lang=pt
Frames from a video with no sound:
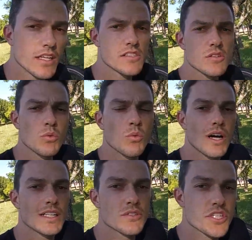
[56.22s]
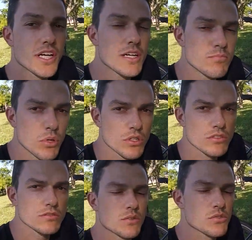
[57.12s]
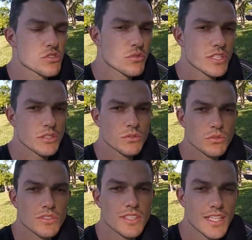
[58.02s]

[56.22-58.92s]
Esse é um quadro de carbono construído no